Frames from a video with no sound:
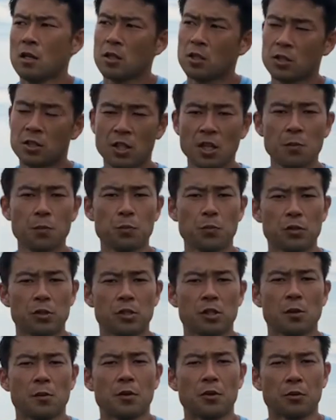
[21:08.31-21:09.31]
スキップ
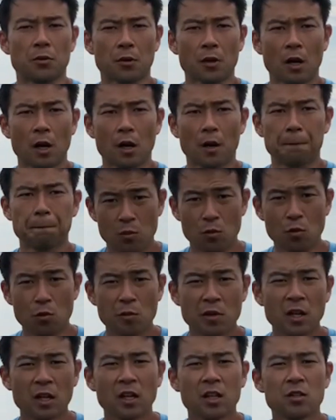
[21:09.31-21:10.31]
してみるとか、もも
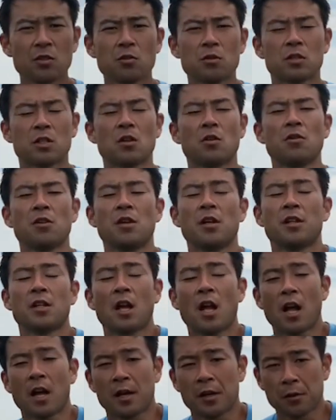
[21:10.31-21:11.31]
上げ動作を入れ
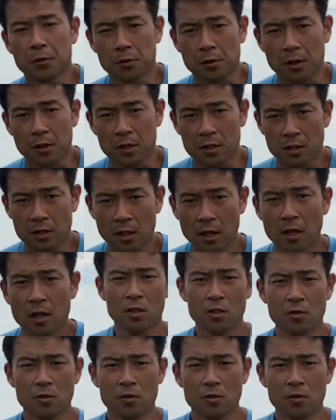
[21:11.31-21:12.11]
てあげるとかですね、